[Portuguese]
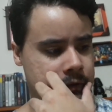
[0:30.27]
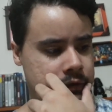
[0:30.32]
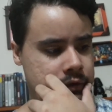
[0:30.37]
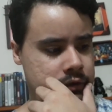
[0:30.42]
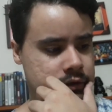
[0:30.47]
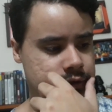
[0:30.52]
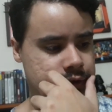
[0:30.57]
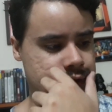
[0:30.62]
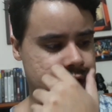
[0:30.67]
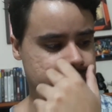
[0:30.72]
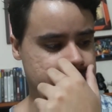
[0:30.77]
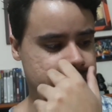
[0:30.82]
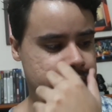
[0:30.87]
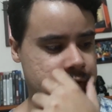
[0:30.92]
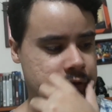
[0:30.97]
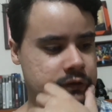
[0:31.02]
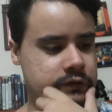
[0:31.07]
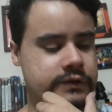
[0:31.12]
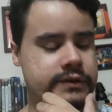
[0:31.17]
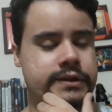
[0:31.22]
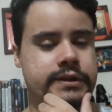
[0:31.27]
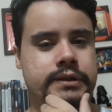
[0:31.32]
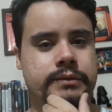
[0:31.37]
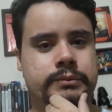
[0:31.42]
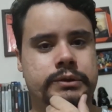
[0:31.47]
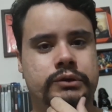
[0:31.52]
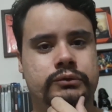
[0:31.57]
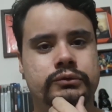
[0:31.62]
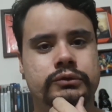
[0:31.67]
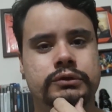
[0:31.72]
as escolas de
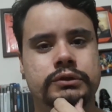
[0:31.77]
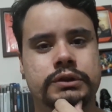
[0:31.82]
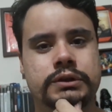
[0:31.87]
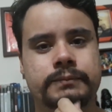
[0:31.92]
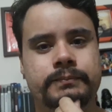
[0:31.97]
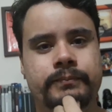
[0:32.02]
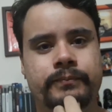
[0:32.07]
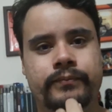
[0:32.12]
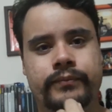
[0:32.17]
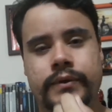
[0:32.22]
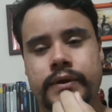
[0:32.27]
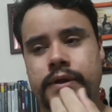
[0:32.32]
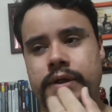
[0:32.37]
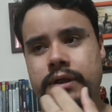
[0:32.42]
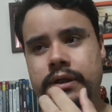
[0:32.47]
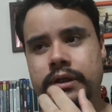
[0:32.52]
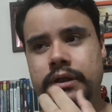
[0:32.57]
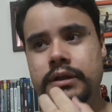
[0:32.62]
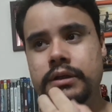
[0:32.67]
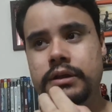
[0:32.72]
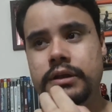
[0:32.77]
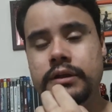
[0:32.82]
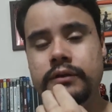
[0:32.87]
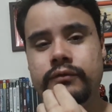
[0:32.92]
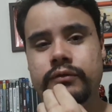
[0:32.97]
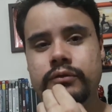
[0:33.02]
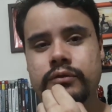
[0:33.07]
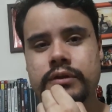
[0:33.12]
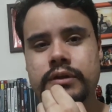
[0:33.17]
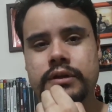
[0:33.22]
samba, tudo, né? E
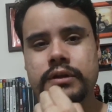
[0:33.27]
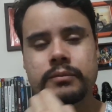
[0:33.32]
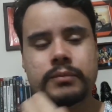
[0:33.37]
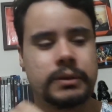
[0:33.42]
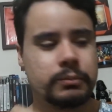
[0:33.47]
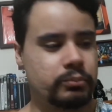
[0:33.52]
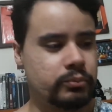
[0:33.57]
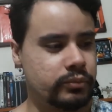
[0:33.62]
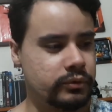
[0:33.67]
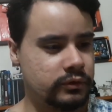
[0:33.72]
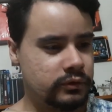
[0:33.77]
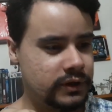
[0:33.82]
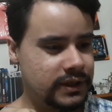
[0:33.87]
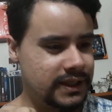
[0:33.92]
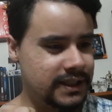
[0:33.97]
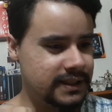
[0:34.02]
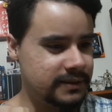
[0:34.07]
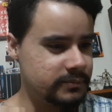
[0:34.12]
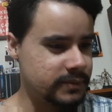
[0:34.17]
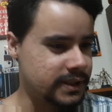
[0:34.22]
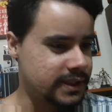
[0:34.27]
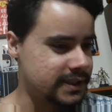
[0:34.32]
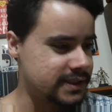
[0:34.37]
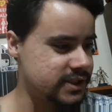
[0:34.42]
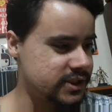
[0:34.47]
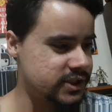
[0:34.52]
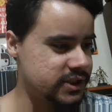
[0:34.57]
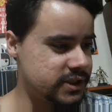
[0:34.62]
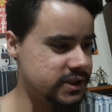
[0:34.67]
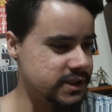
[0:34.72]
teve um que deu uma polêmica
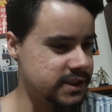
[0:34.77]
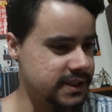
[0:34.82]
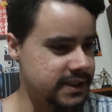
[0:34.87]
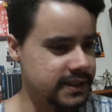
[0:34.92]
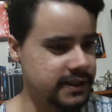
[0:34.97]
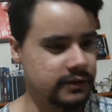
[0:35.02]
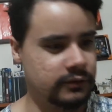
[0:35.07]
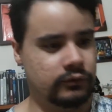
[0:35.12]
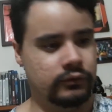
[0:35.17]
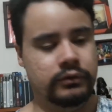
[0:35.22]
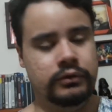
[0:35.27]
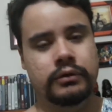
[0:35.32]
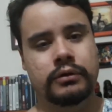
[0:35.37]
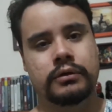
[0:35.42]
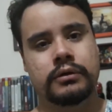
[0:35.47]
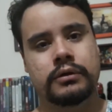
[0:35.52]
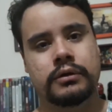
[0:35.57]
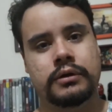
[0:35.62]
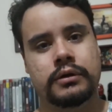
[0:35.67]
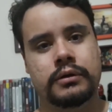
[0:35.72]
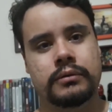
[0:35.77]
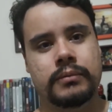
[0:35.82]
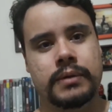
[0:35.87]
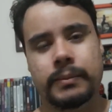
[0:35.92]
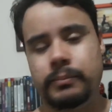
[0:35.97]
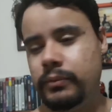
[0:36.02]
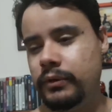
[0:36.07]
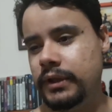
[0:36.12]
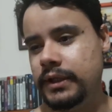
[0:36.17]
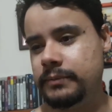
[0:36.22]
geral. Uma
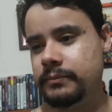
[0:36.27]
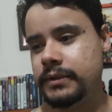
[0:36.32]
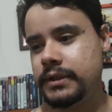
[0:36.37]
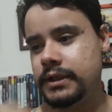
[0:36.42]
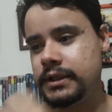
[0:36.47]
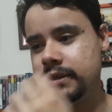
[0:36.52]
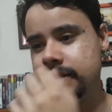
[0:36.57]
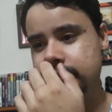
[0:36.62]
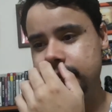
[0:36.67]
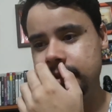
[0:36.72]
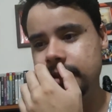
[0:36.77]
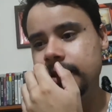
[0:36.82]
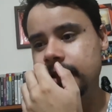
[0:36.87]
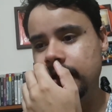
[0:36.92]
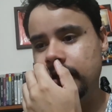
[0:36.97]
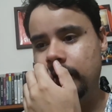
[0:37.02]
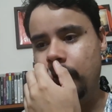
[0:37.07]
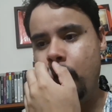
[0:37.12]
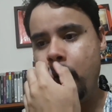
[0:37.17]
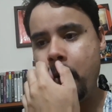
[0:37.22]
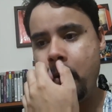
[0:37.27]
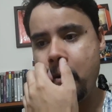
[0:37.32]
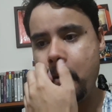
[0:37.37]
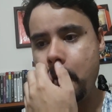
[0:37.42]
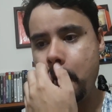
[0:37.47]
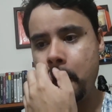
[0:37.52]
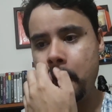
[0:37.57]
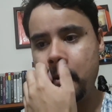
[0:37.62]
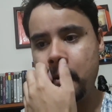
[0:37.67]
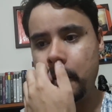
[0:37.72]
polêmica geral
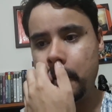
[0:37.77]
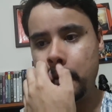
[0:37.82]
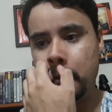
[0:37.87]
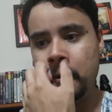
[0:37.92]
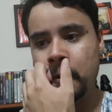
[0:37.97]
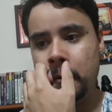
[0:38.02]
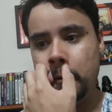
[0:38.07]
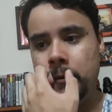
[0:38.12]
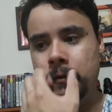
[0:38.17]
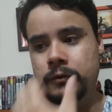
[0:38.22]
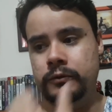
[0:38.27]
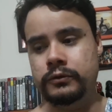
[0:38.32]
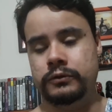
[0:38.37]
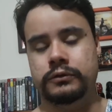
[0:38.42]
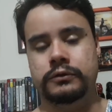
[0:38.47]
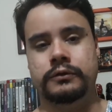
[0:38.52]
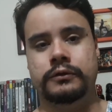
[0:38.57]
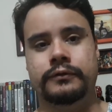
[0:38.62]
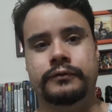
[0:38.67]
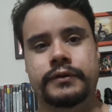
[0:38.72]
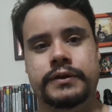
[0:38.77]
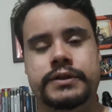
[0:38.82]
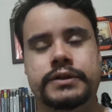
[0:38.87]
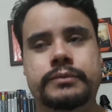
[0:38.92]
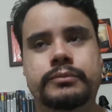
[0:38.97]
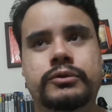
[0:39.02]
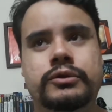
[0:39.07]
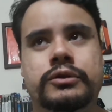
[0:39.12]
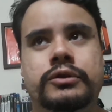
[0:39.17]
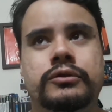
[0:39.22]
no
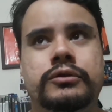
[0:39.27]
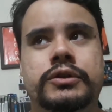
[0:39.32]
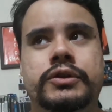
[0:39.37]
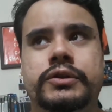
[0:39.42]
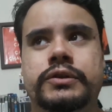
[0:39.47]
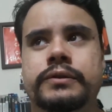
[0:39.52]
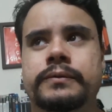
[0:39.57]
Facebook hoje.